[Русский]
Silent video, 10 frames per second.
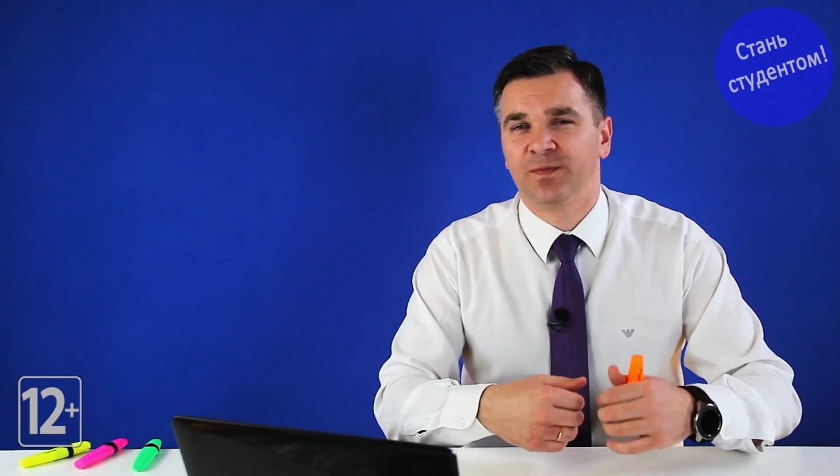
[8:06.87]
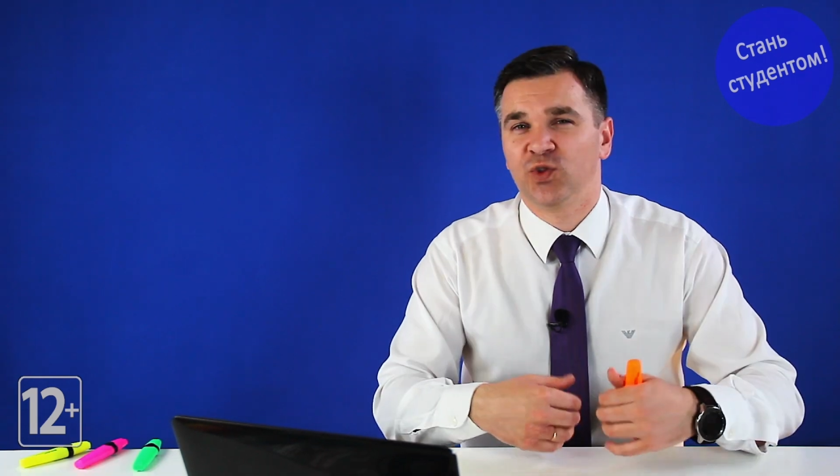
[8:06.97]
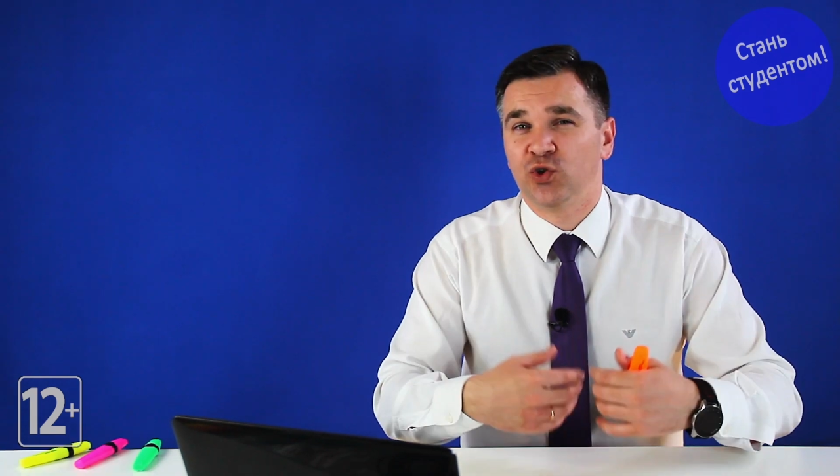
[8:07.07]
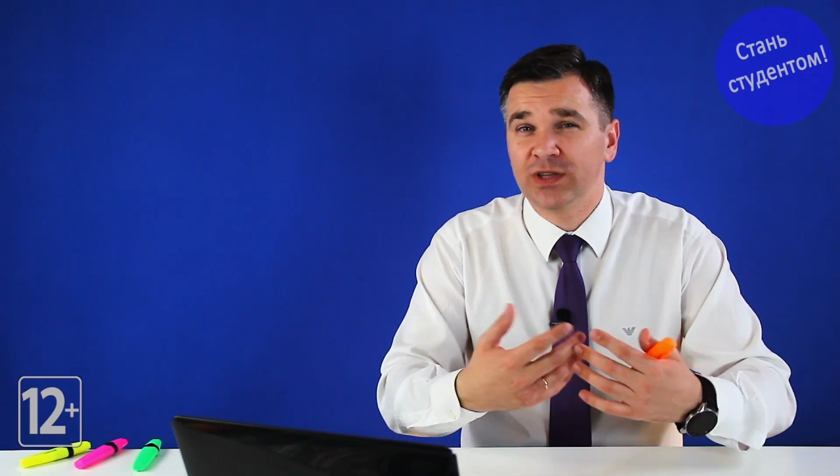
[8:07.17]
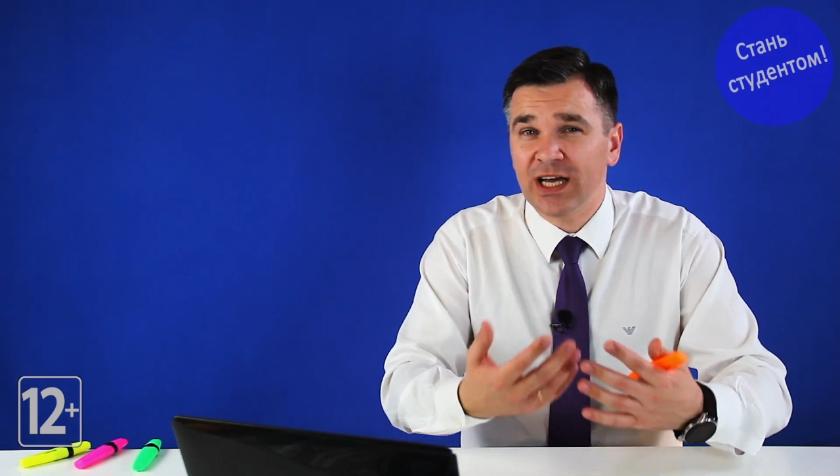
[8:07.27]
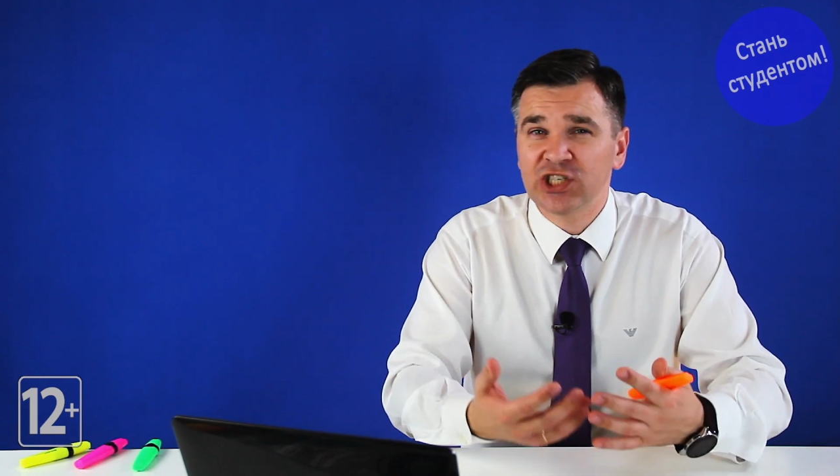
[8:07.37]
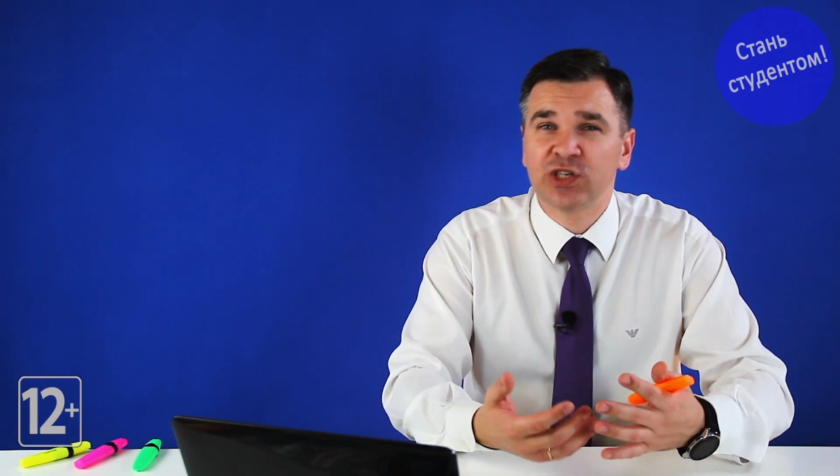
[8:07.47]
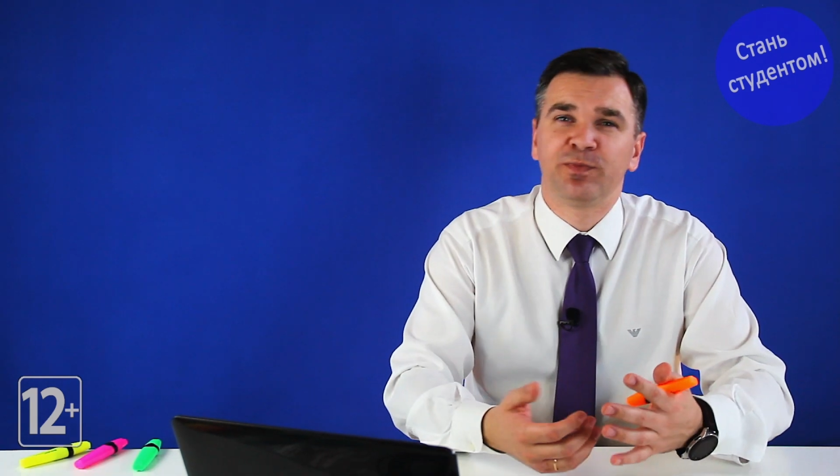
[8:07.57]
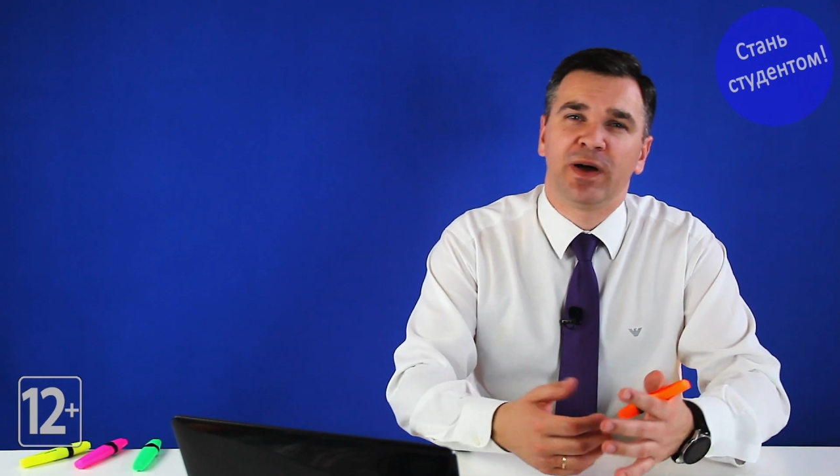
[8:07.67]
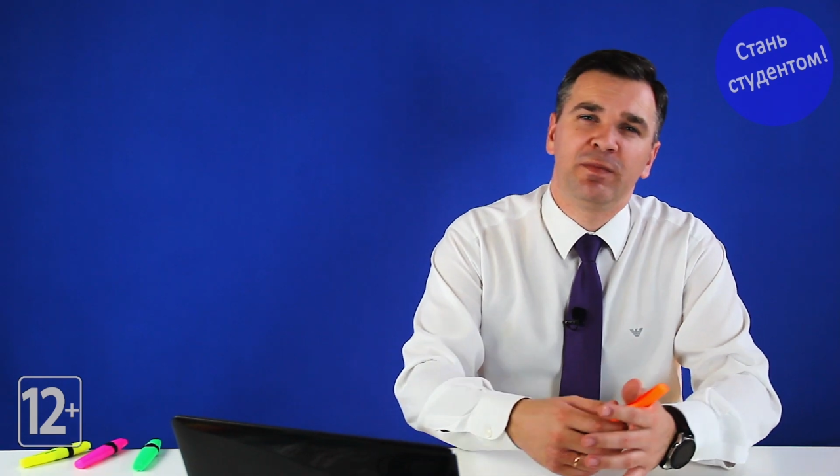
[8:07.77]
Но
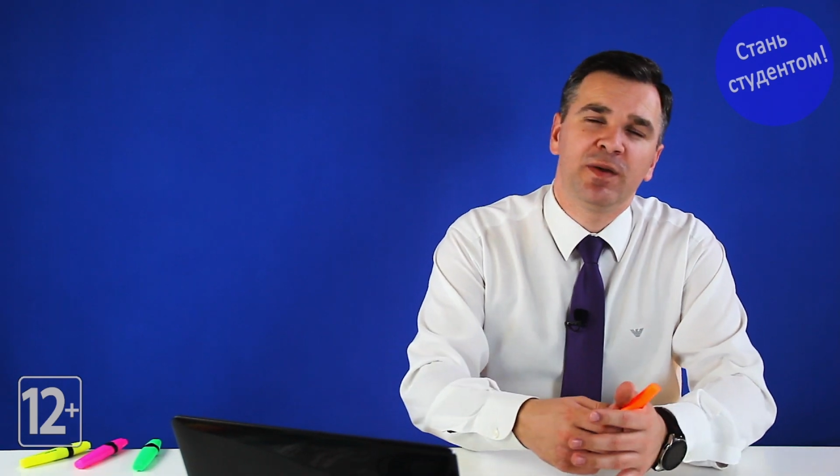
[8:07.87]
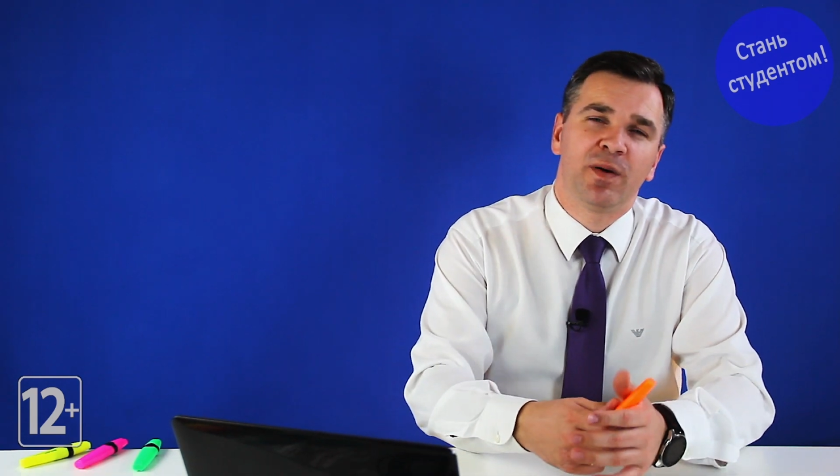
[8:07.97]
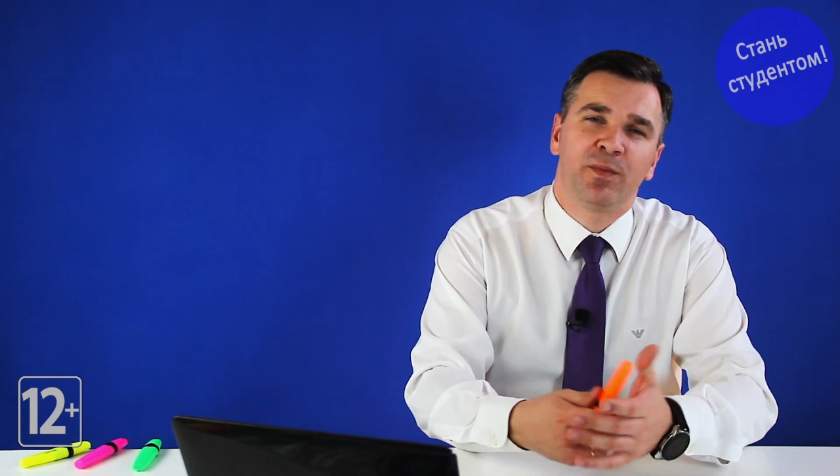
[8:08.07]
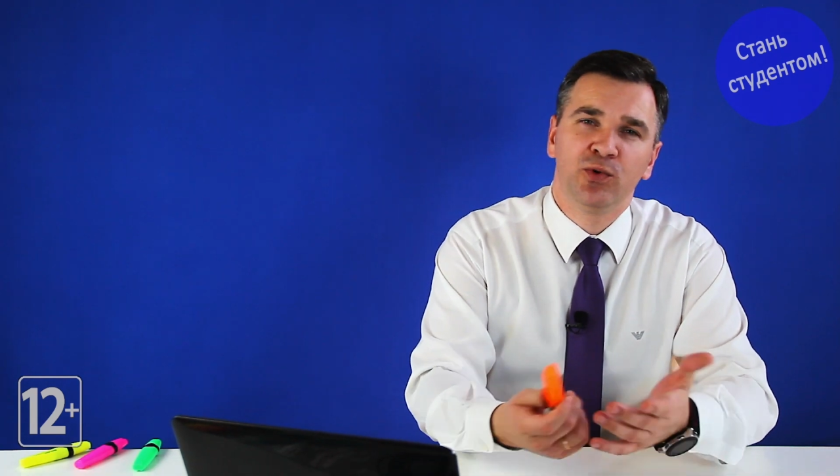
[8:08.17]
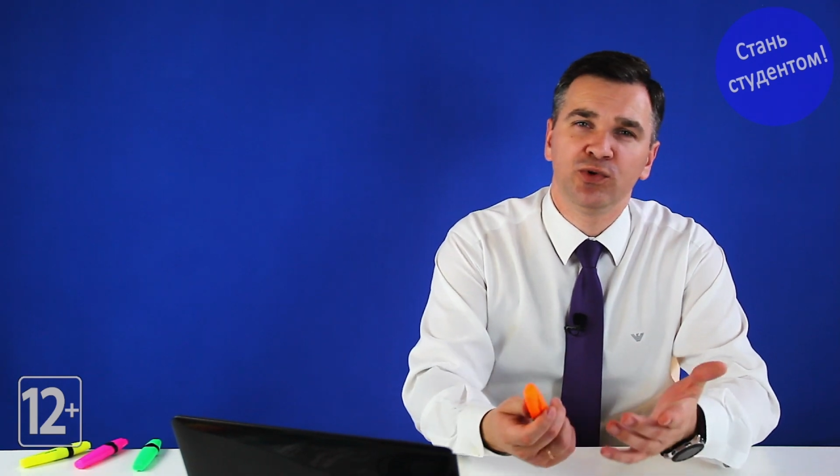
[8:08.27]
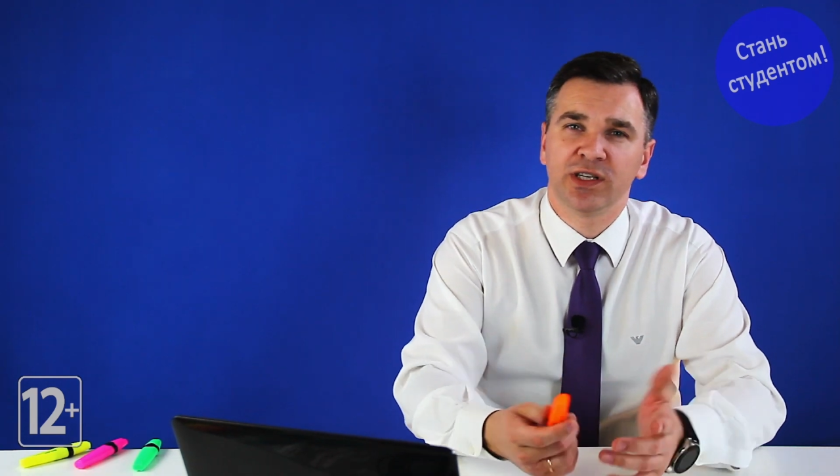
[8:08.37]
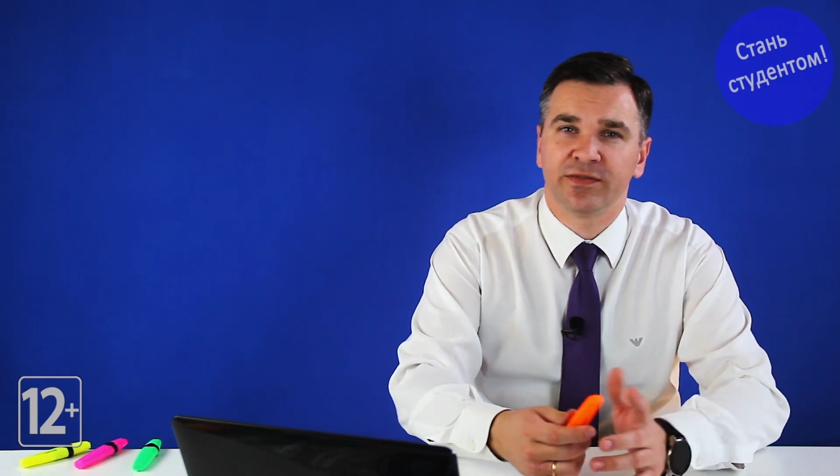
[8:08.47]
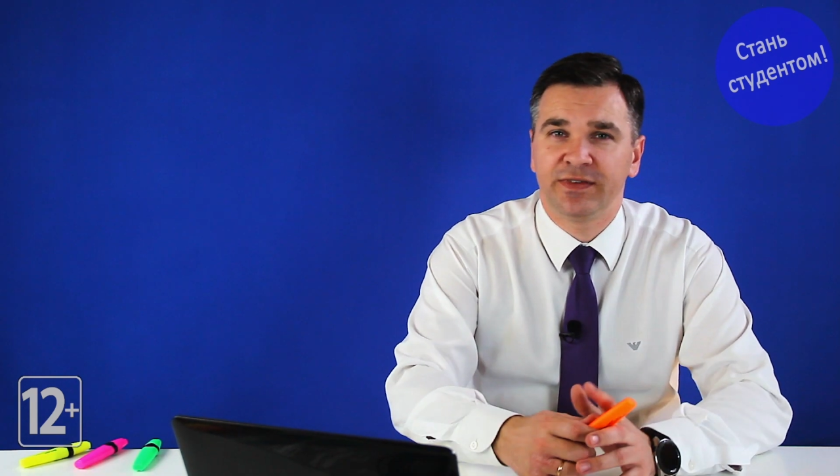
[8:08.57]
также помимо плюсов